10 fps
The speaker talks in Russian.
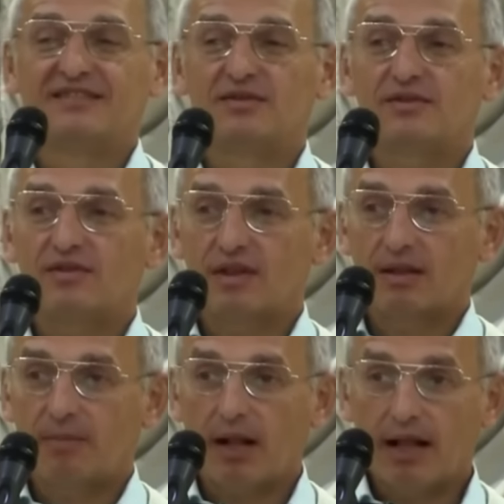Чувствуете?
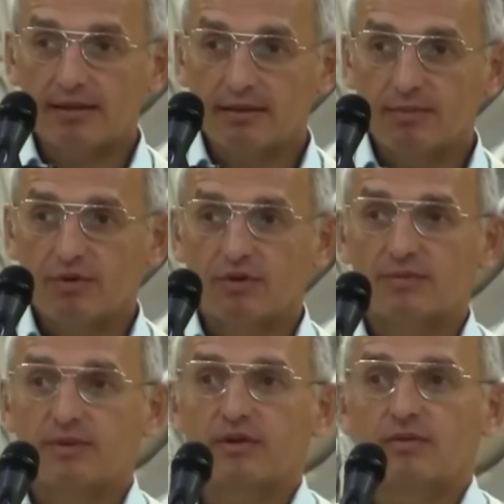По-разному, то
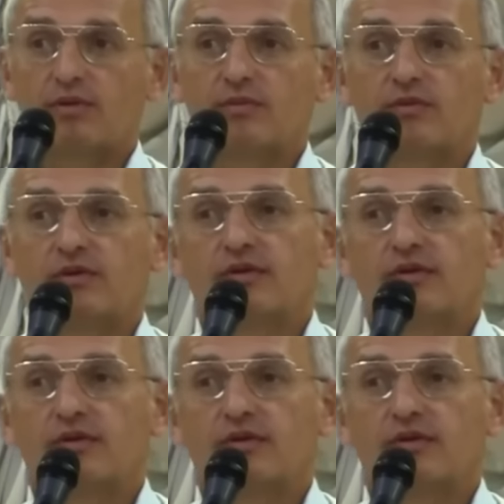есть по-доброму.